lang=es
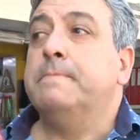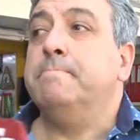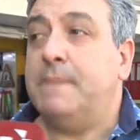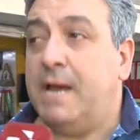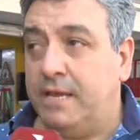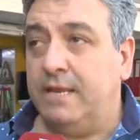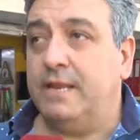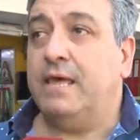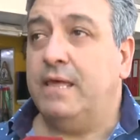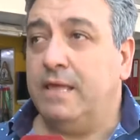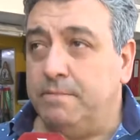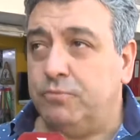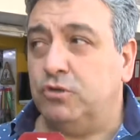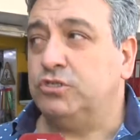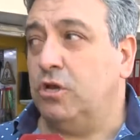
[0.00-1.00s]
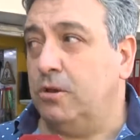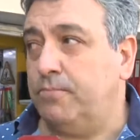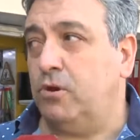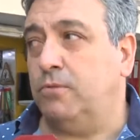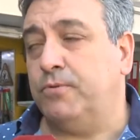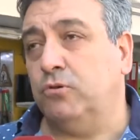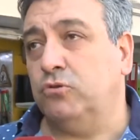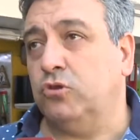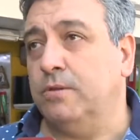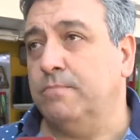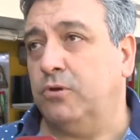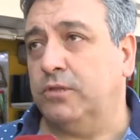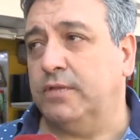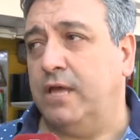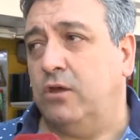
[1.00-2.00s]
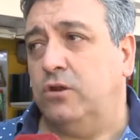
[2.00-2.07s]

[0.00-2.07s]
Más que nada impulsado por los productos importados.